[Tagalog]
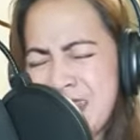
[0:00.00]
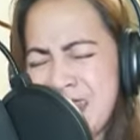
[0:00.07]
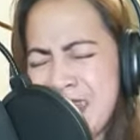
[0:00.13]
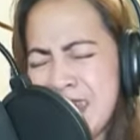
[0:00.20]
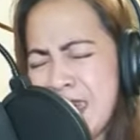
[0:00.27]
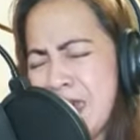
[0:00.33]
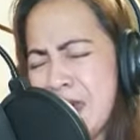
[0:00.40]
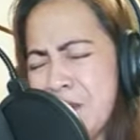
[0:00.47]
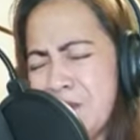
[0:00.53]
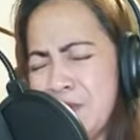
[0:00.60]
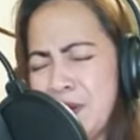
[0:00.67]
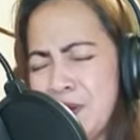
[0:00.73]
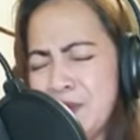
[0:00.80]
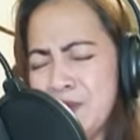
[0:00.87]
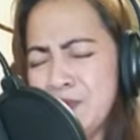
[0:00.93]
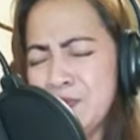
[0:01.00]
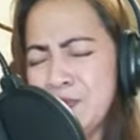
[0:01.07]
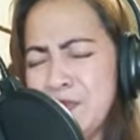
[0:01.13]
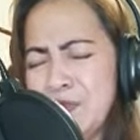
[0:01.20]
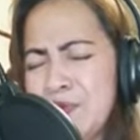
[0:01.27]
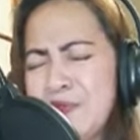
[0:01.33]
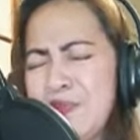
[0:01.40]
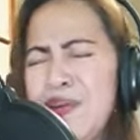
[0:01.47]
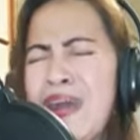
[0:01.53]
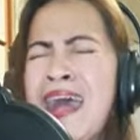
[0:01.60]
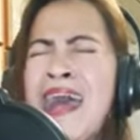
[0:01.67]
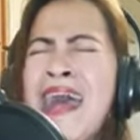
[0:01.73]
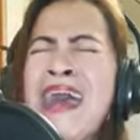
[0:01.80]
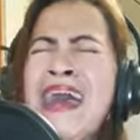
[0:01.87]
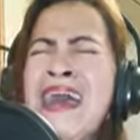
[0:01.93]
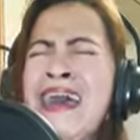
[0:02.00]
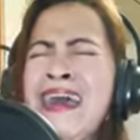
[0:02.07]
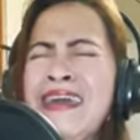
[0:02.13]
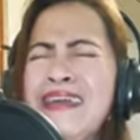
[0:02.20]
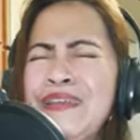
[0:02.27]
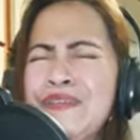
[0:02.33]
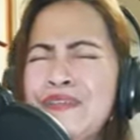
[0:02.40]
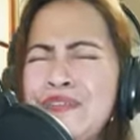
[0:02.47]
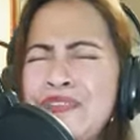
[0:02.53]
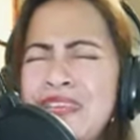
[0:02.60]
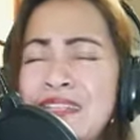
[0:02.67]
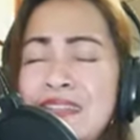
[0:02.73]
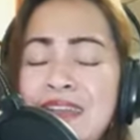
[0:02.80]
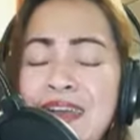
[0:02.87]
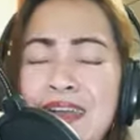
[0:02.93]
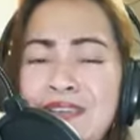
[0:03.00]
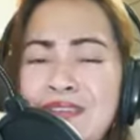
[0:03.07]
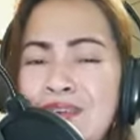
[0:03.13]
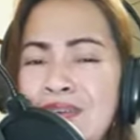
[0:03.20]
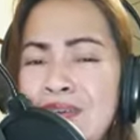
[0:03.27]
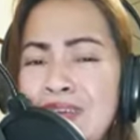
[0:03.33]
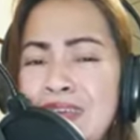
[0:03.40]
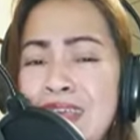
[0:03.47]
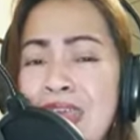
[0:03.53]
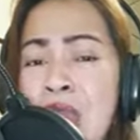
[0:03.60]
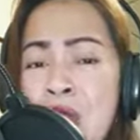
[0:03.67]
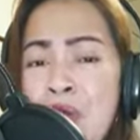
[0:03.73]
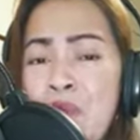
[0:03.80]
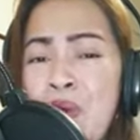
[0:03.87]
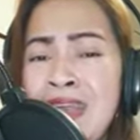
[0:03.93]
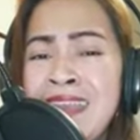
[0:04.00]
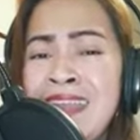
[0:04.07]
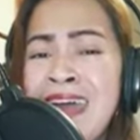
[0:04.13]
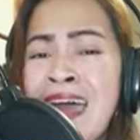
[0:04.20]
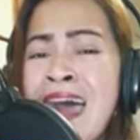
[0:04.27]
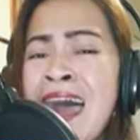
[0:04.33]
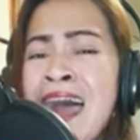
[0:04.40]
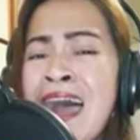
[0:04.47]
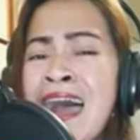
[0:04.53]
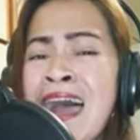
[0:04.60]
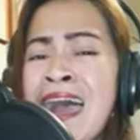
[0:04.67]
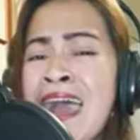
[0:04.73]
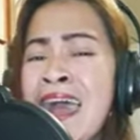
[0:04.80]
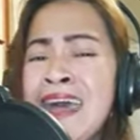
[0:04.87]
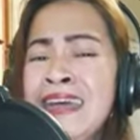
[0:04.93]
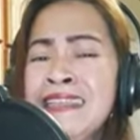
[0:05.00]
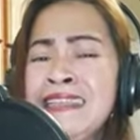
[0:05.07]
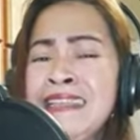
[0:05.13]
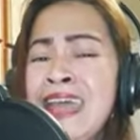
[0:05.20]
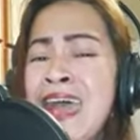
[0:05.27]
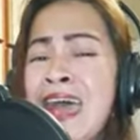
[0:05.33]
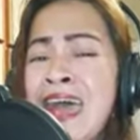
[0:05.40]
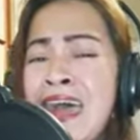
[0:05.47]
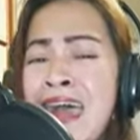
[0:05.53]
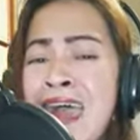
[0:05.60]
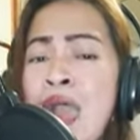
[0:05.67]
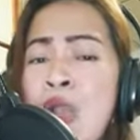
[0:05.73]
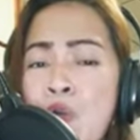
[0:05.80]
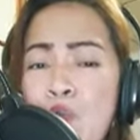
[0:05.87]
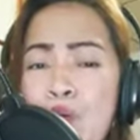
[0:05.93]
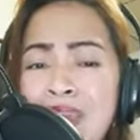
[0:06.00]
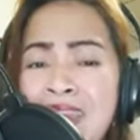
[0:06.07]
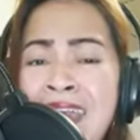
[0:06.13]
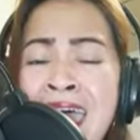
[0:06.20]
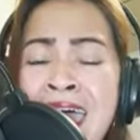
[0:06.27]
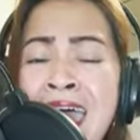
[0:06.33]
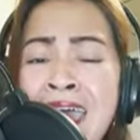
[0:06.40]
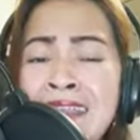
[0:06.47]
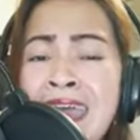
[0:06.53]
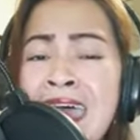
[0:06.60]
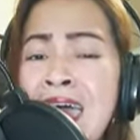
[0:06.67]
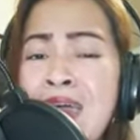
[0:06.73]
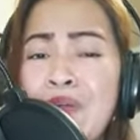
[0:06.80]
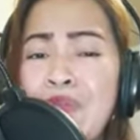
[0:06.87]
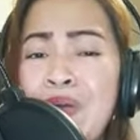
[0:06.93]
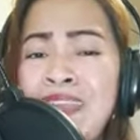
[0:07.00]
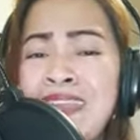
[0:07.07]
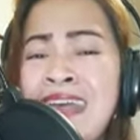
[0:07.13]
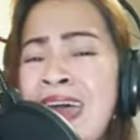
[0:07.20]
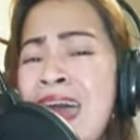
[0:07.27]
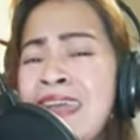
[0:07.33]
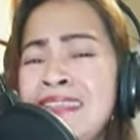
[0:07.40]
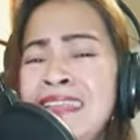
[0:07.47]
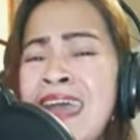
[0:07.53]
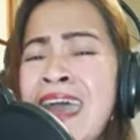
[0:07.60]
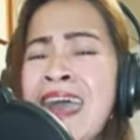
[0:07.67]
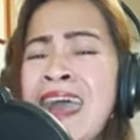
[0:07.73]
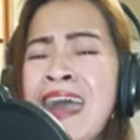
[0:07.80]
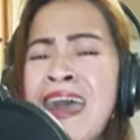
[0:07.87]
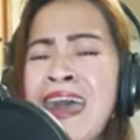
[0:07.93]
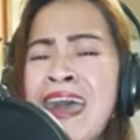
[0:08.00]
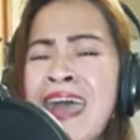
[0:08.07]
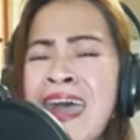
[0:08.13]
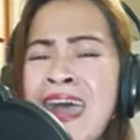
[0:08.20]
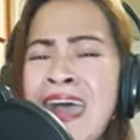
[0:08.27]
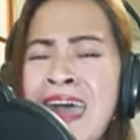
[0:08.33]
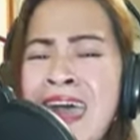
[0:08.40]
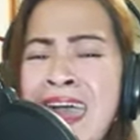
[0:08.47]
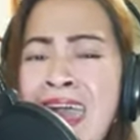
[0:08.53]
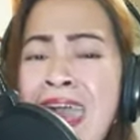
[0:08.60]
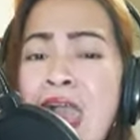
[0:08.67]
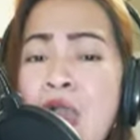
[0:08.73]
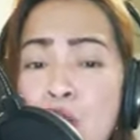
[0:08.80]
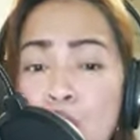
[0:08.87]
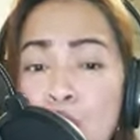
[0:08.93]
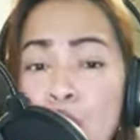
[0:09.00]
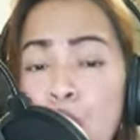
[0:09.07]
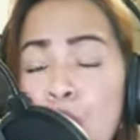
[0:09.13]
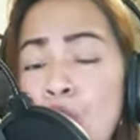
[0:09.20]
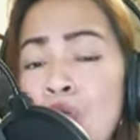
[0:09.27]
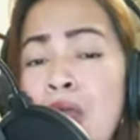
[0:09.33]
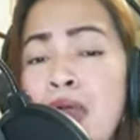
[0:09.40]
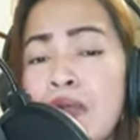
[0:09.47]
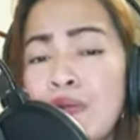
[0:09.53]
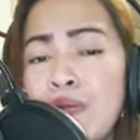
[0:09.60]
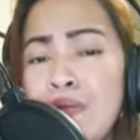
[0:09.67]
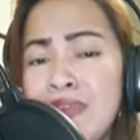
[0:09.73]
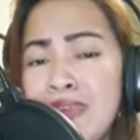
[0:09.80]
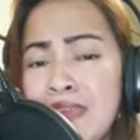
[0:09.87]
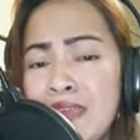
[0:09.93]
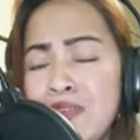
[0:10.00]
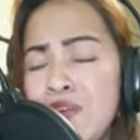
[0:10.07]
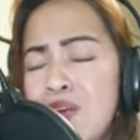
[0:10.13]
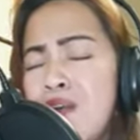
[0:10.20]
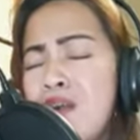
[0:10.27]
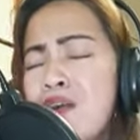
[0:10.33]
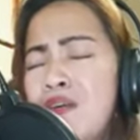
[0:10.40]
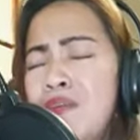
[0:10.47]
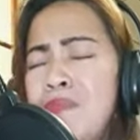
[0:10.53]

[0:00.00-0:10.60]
habang buhay Ngunit ngayon wala na Wala na, wala na Kung ako'y iyong